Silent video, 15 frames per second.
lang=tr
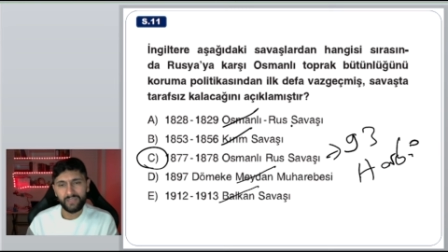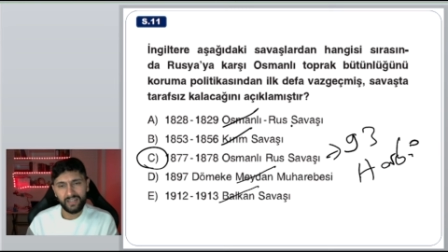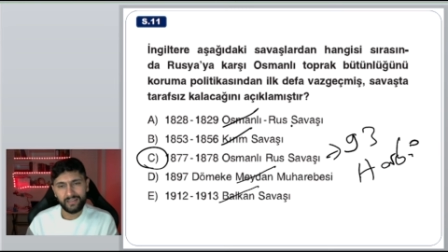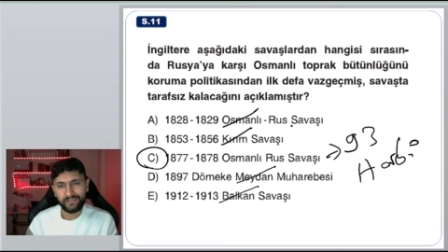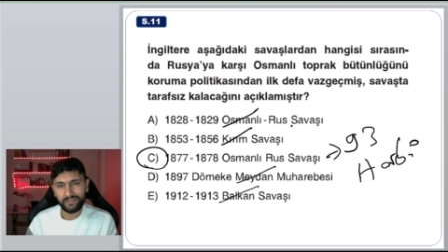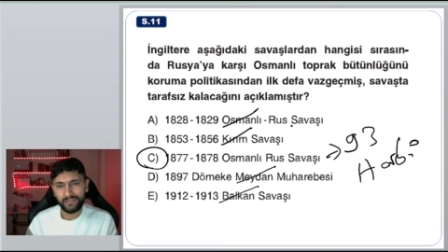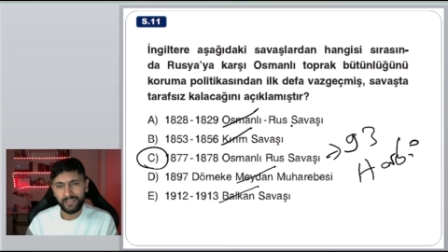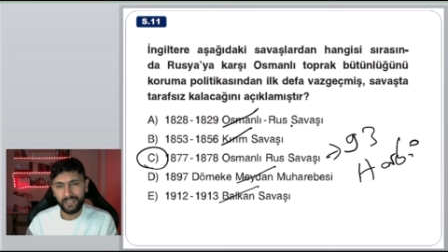bir
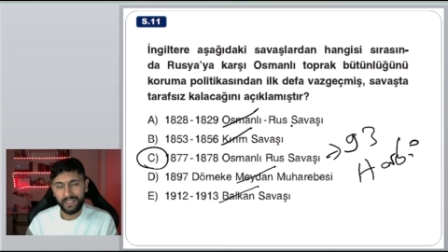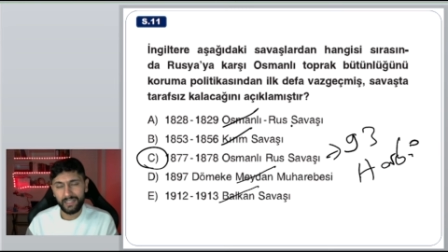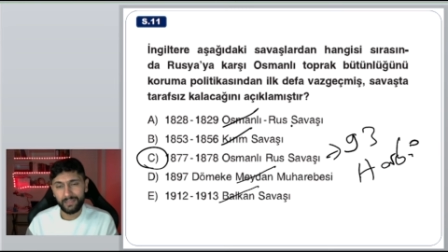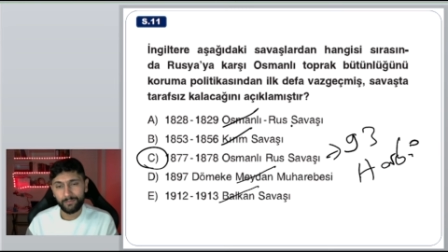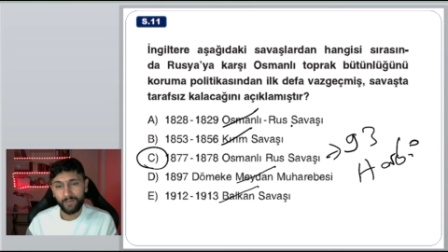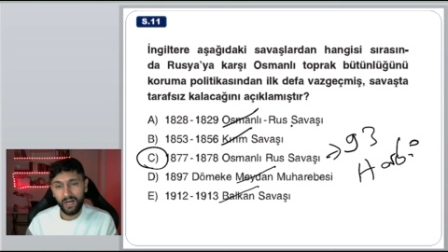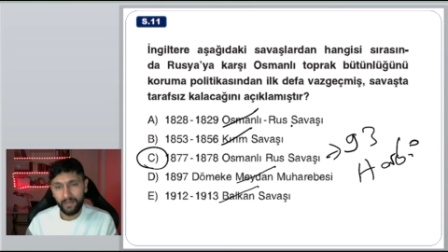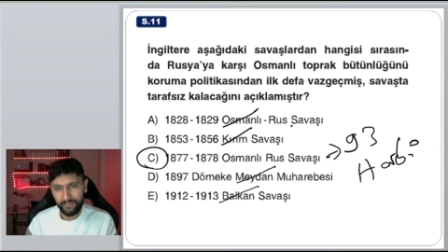
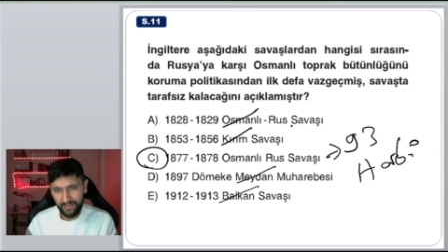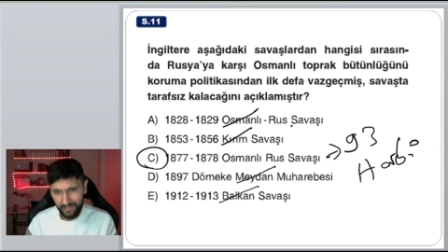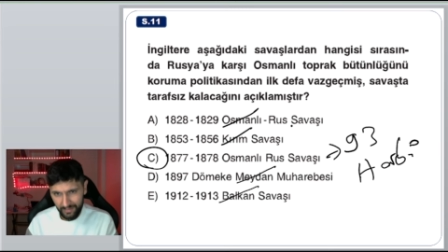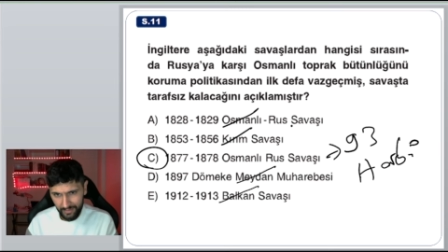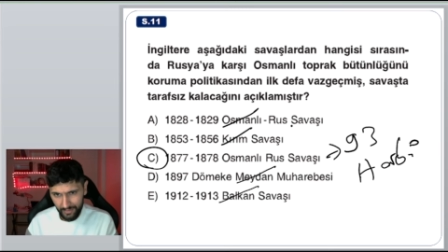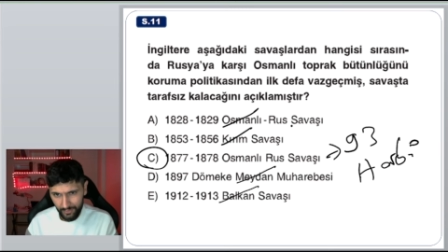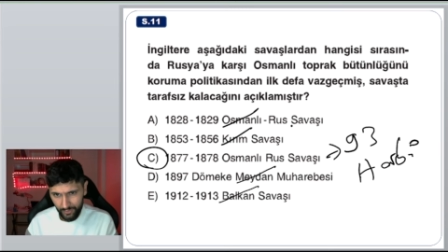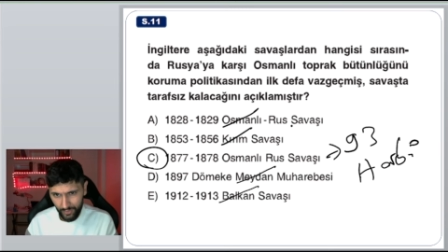azınlığa
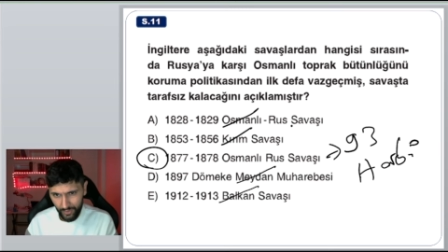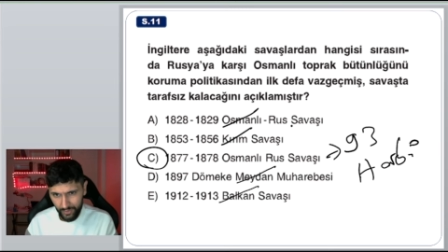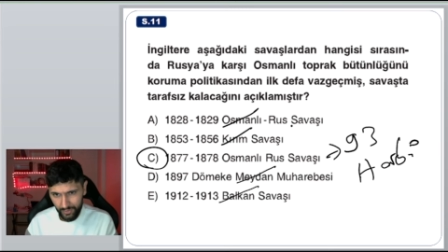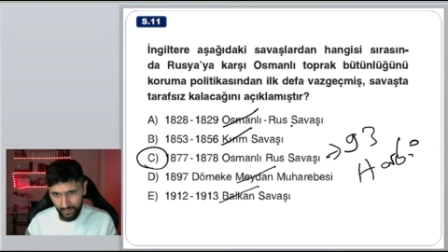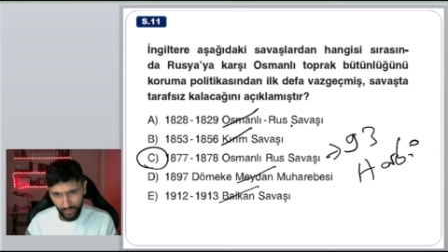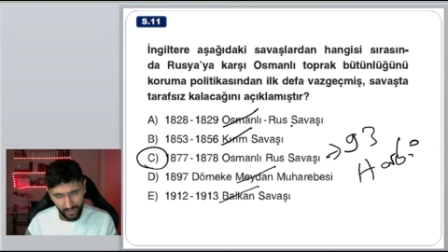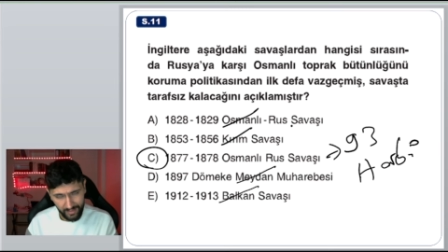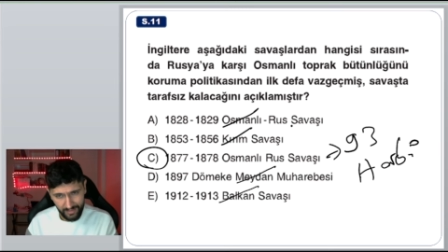bağımsızlık
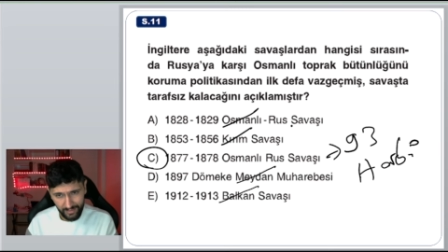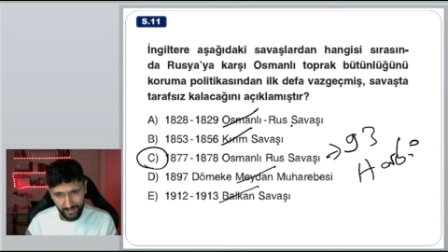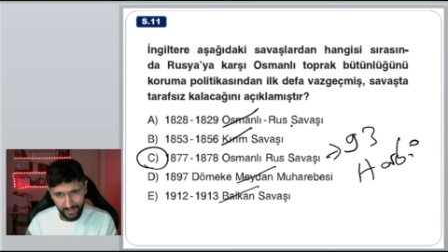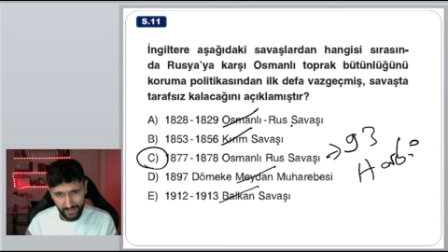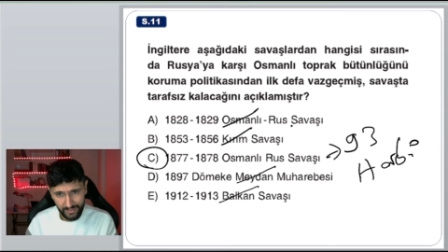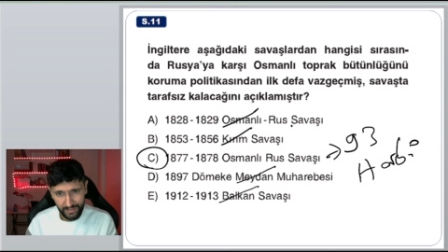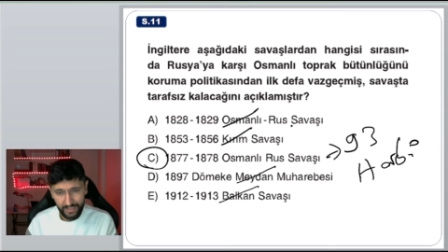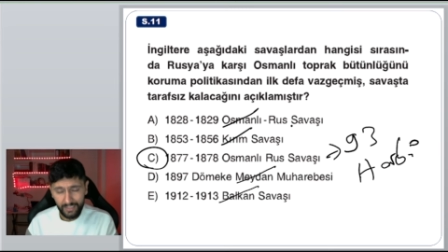tanınıyor. O
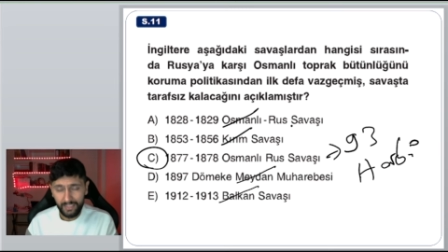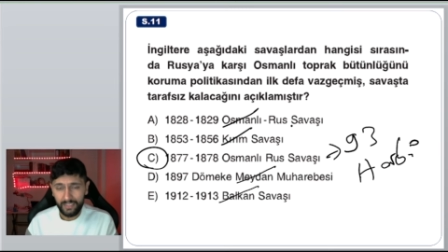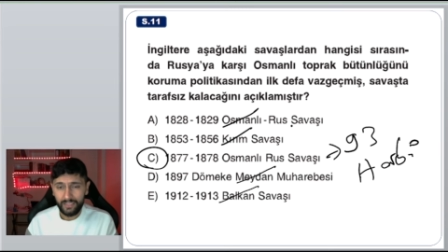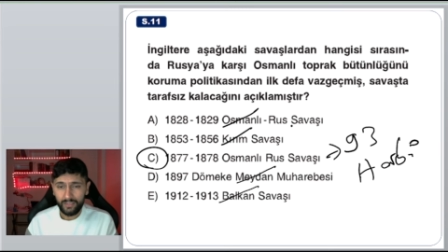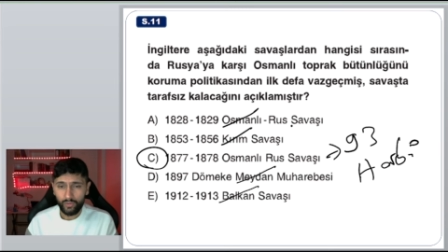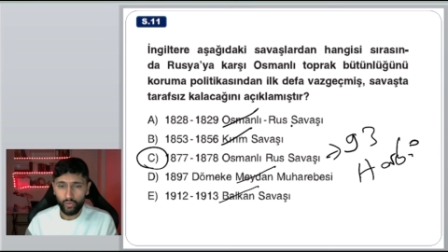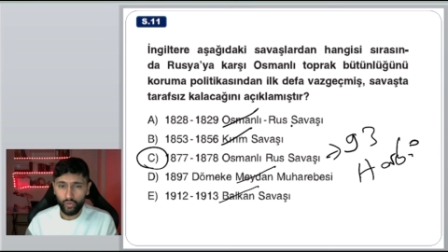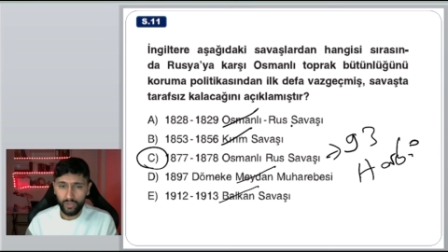azınlık
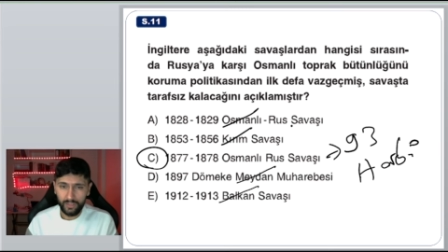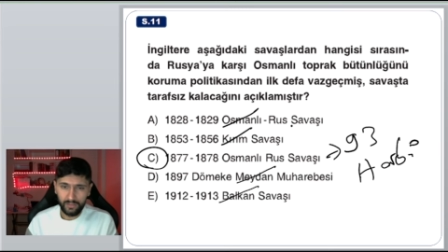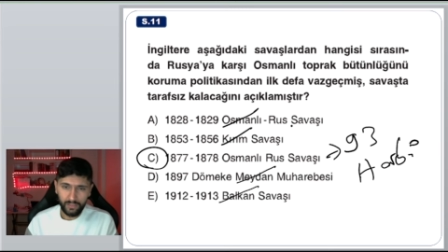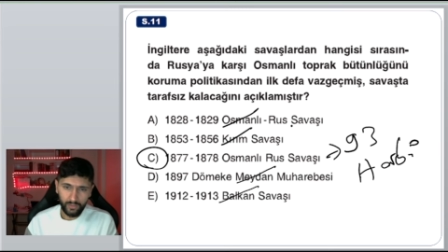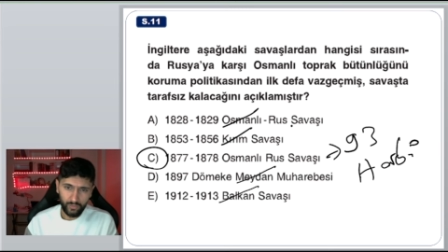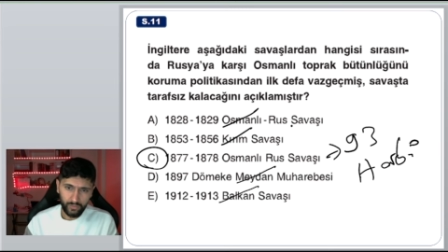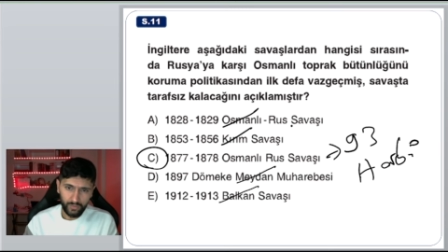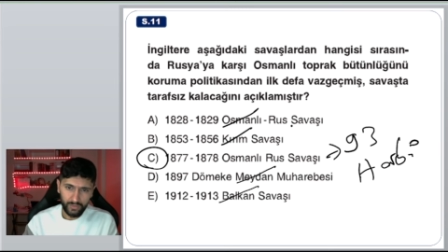
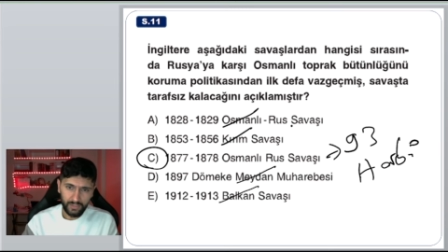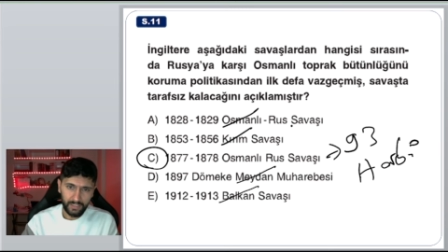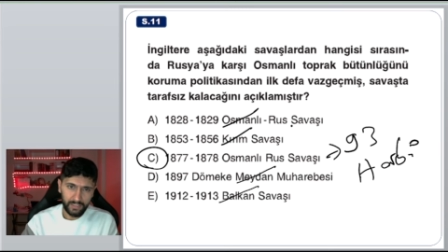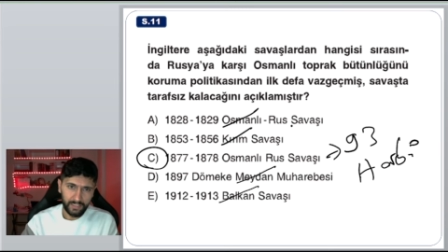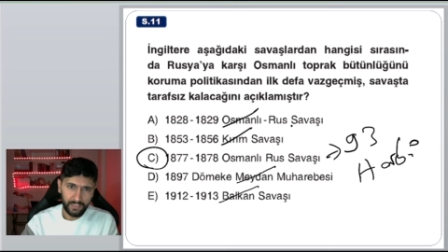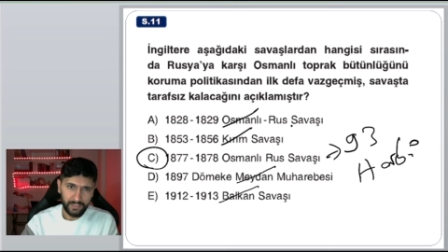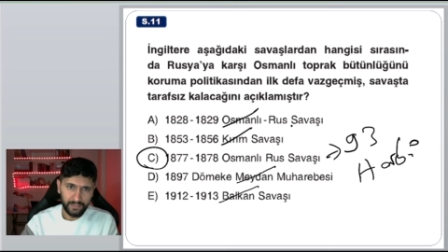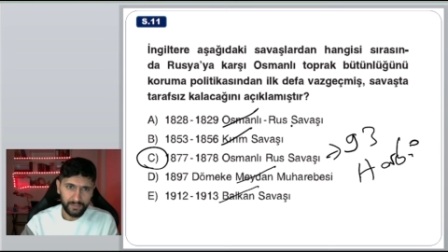Yunanlılar oluyor
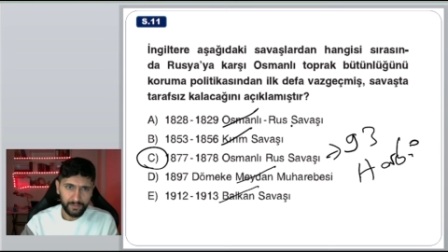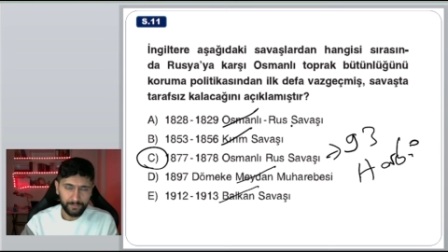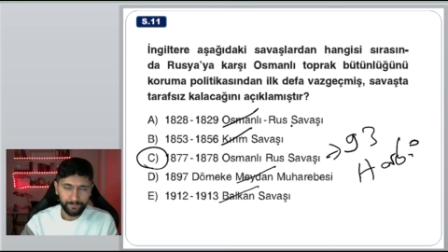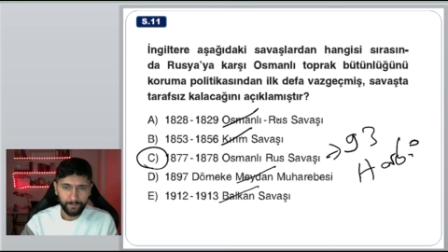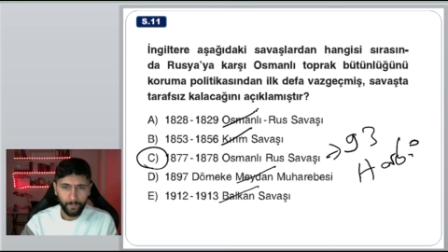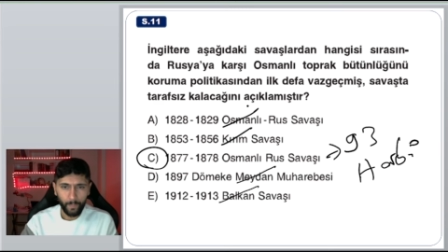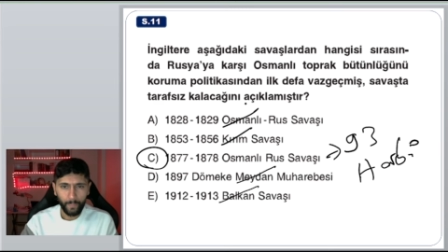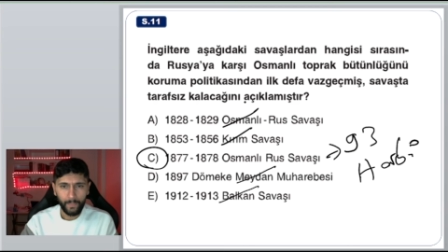değerli arkadaşlarım.
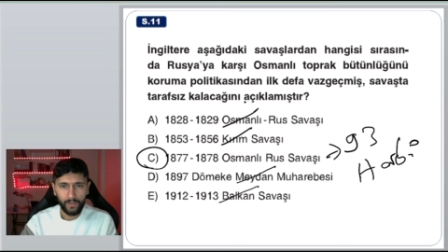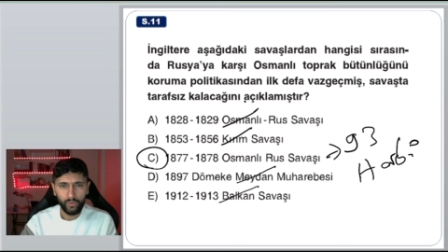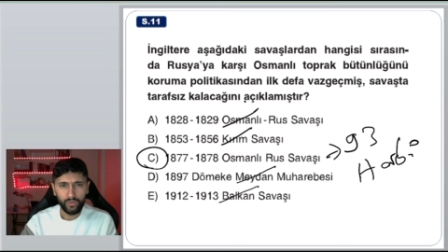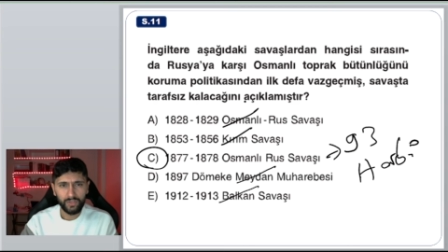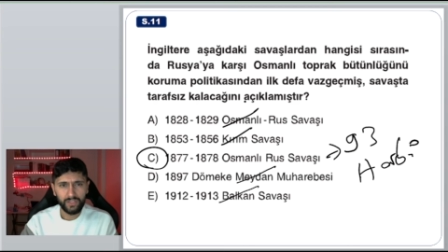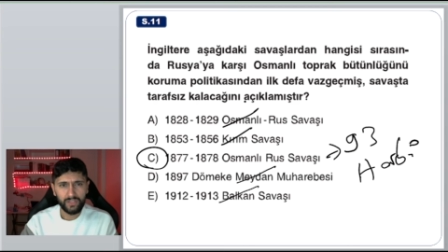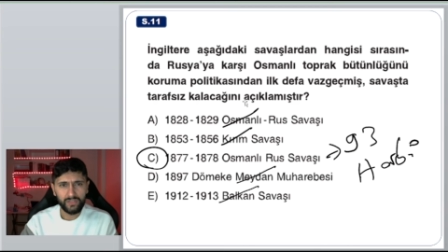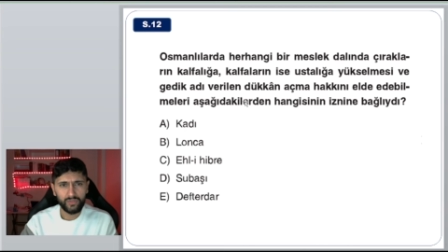
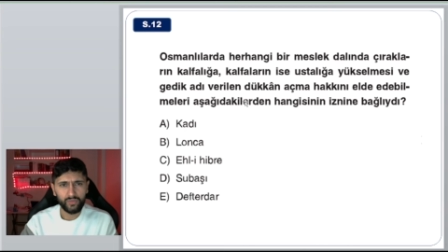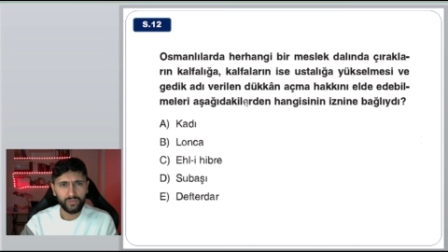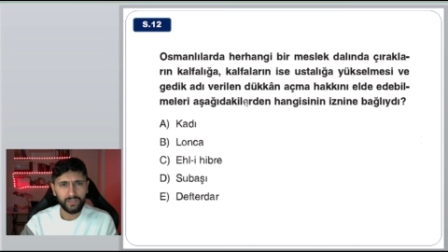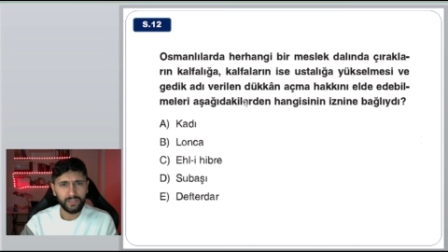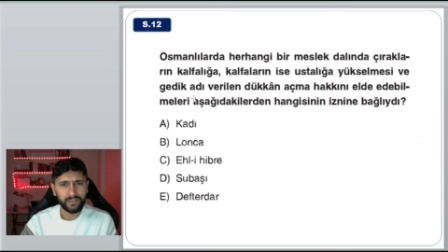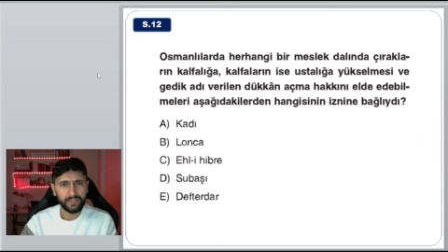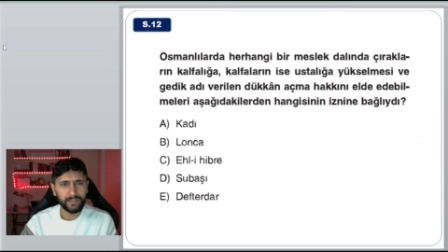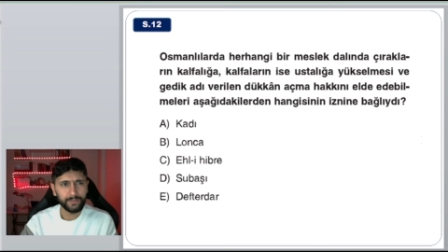12.
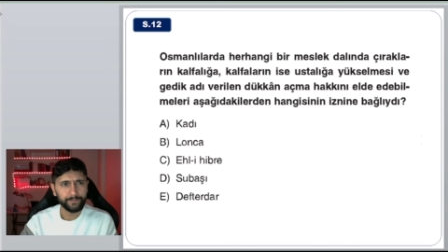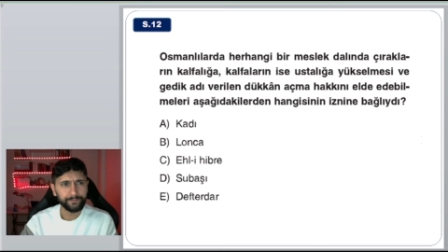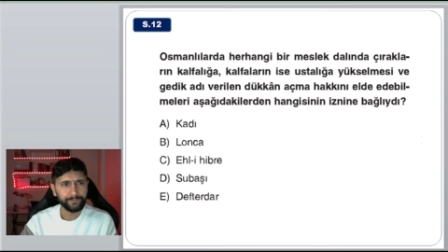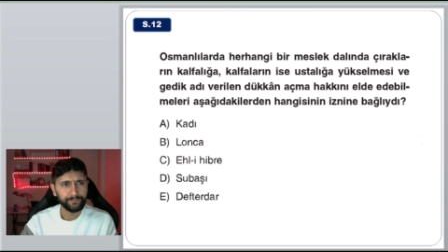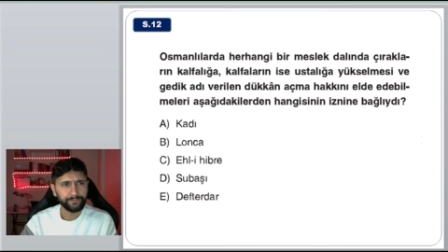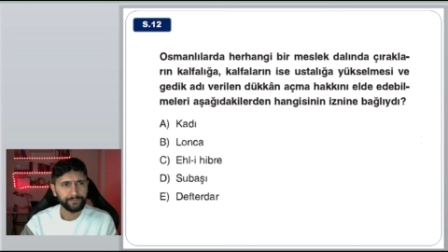soruya gidelim.